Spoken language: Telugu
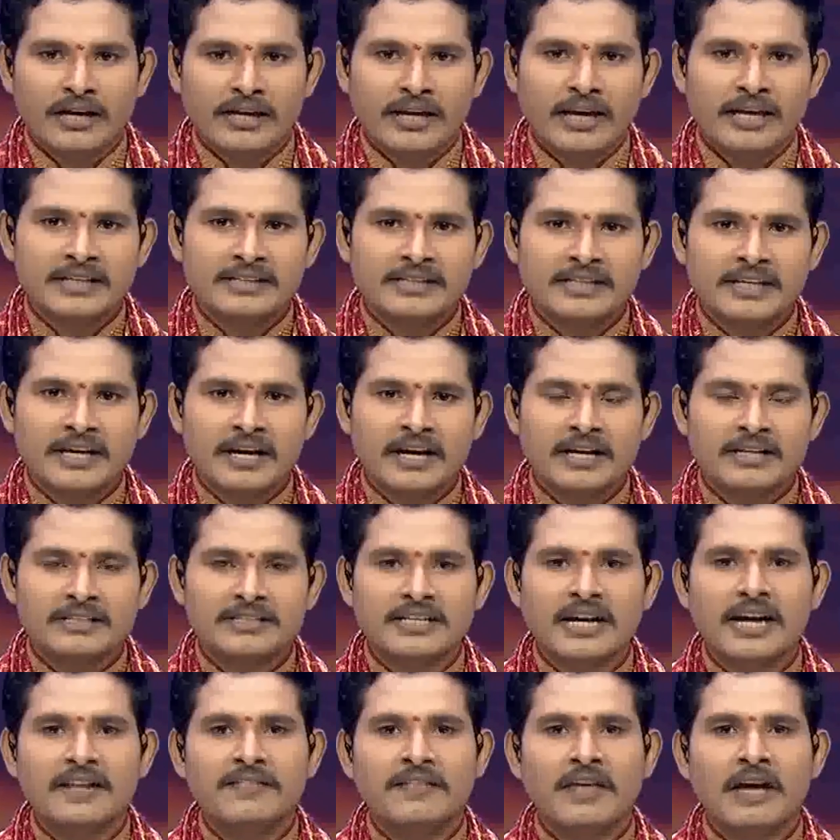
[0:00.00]
కేసీఆర్
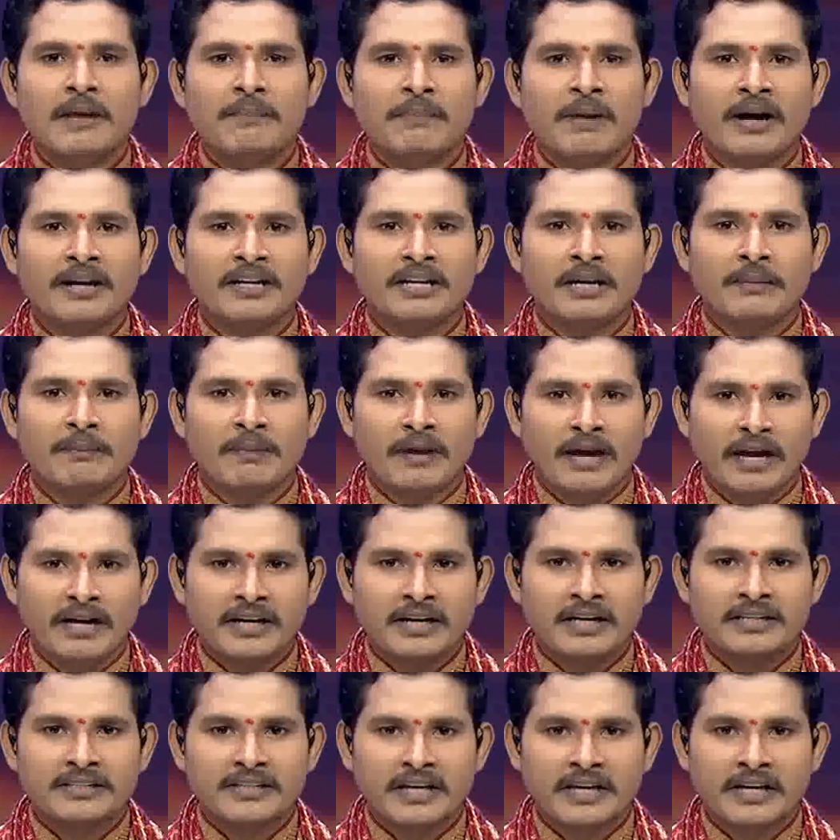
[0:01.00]
జాతీయ పార్టీ
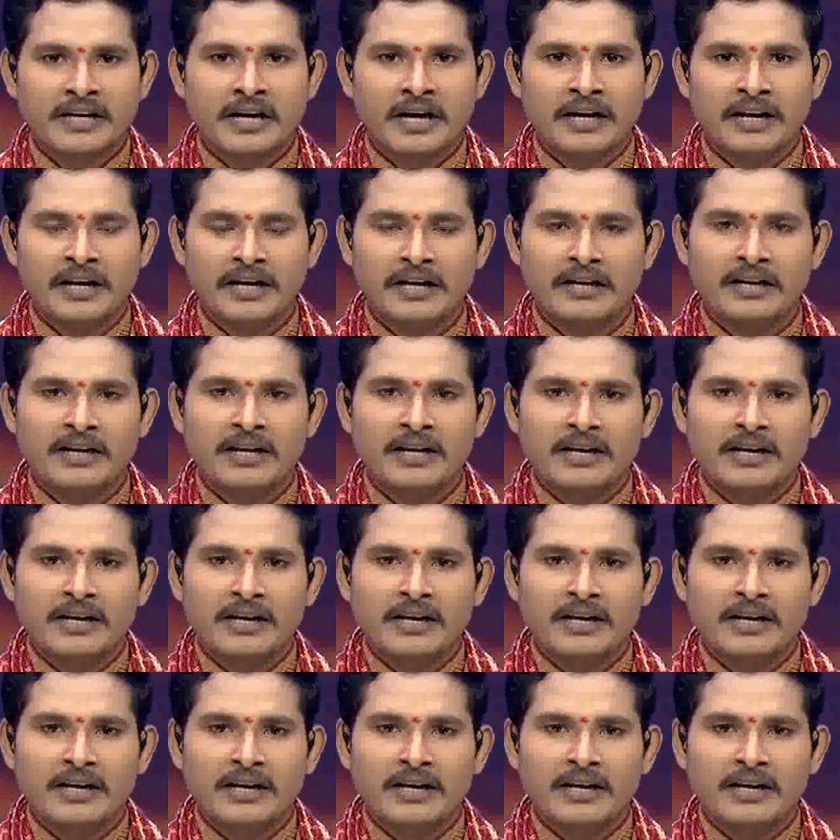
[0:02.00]
ప్రకటన చేయగానే